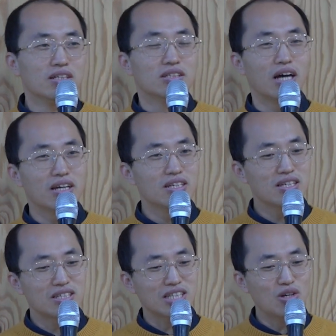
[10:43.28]
자, 이게
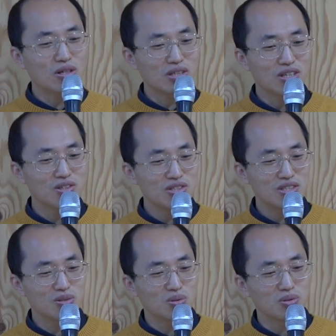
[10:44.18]
이제 자유한국당의
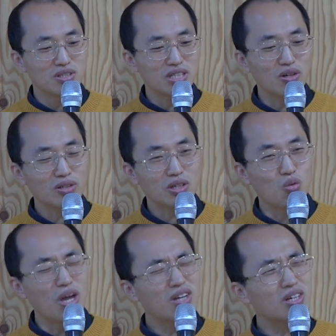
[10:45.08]
현실이고 이 자유한국당이
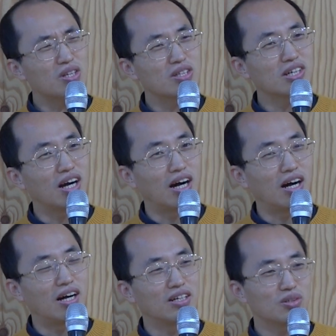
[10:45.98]
왜 이렇게
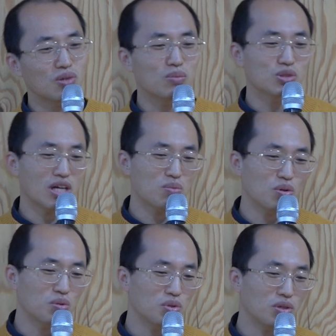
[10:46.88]
됐는가 이것도 한번
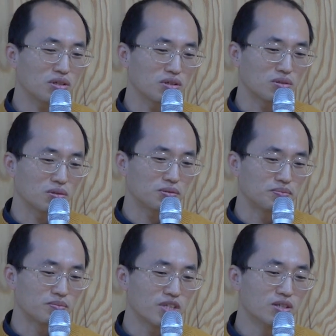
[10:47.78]
살펴볼 필요가 있겠죠.
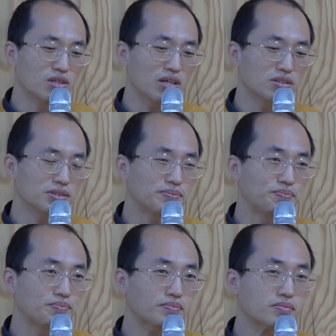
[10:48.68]
일단은
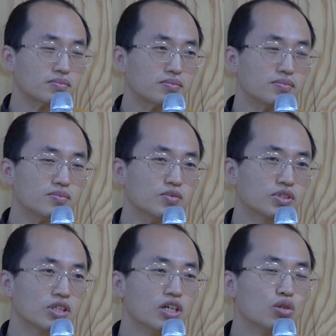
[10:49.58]

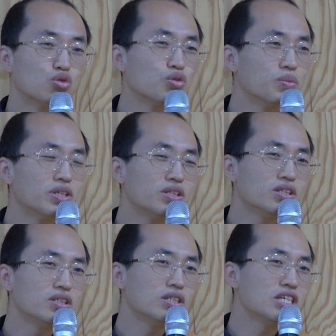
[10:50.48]

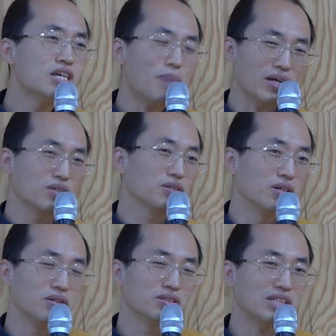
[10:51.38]
국민이 바뀐 거예요.
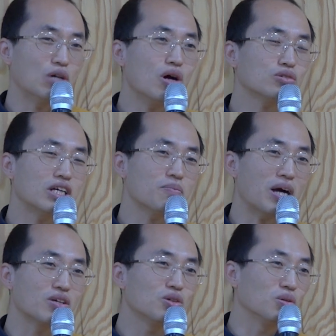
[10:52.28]
자유한국당이
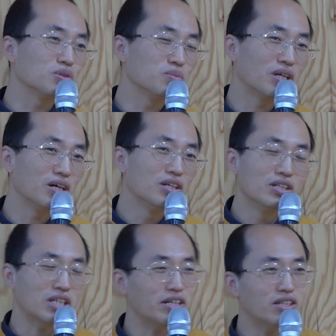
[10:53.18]
바뀐 건 없습니다.
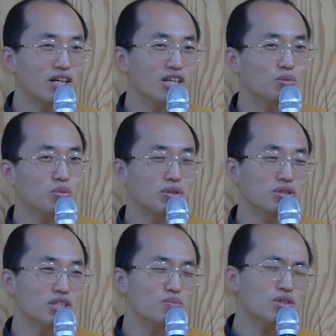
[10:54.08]
잘
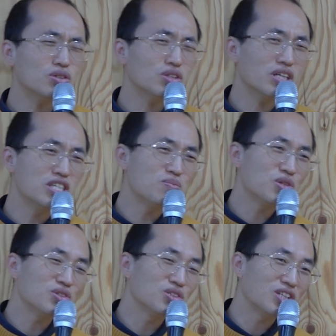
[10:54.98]
생각해보면 10년 전이나
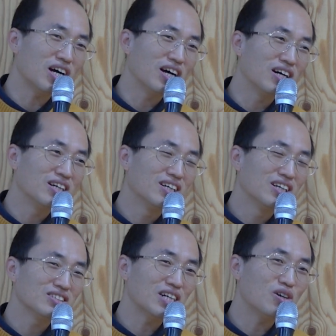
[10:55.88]
20년 전이나
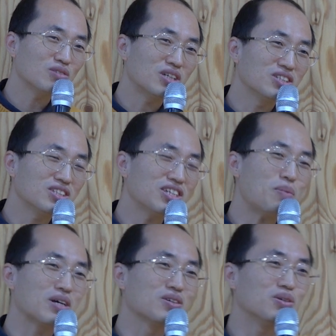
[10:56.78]
자유한국당은 크게
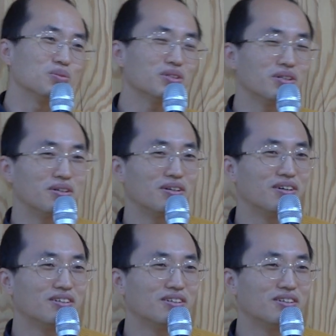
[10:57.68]
바뀐 건 없어요.